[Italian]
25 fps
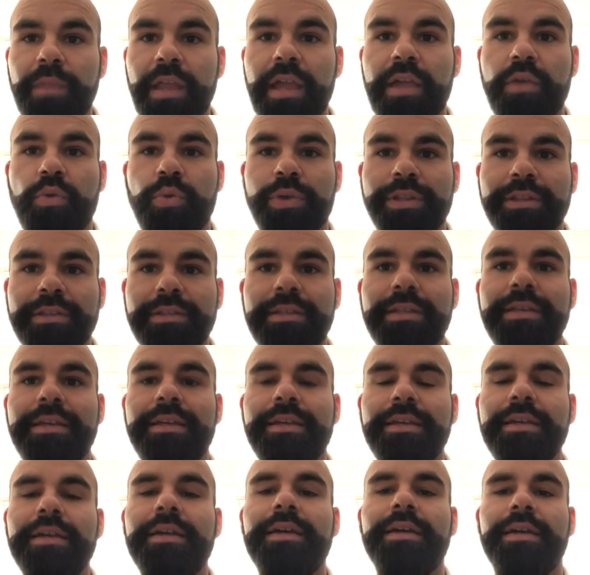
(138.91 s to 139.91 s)
e
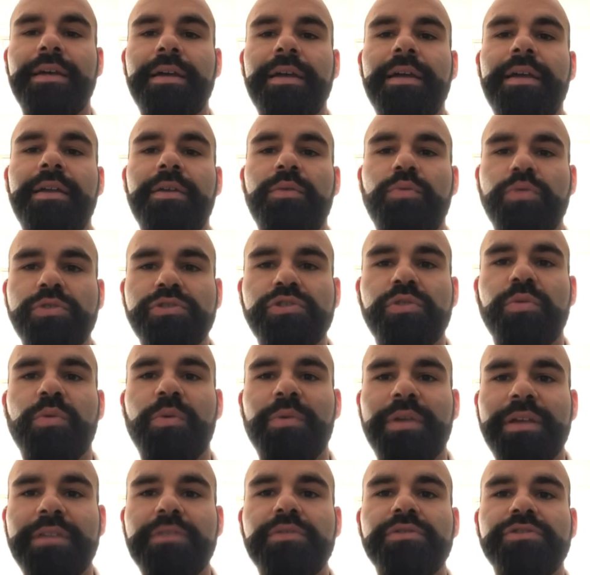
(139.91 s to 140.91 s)
quindi eh, in questo
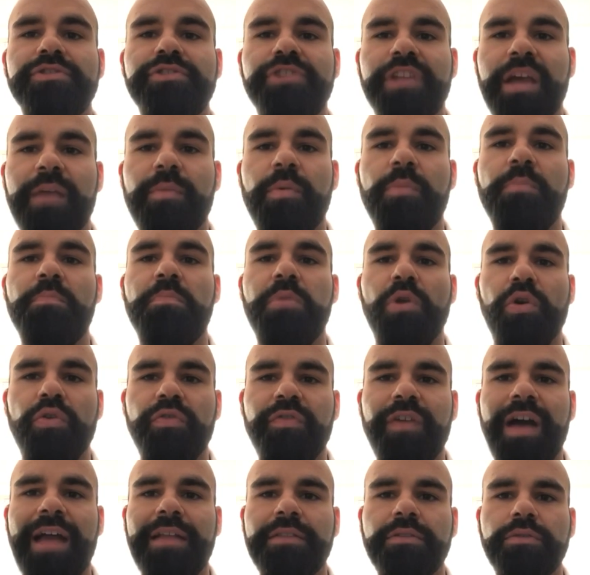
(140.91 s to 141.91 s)
momento stiamo
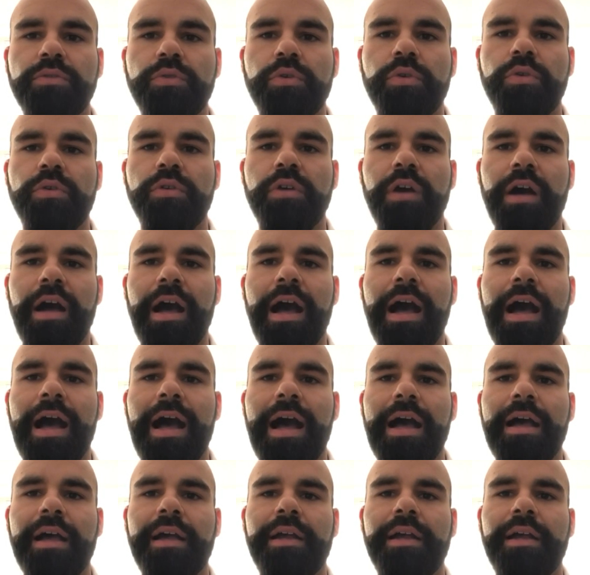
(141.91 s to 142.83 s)
provando a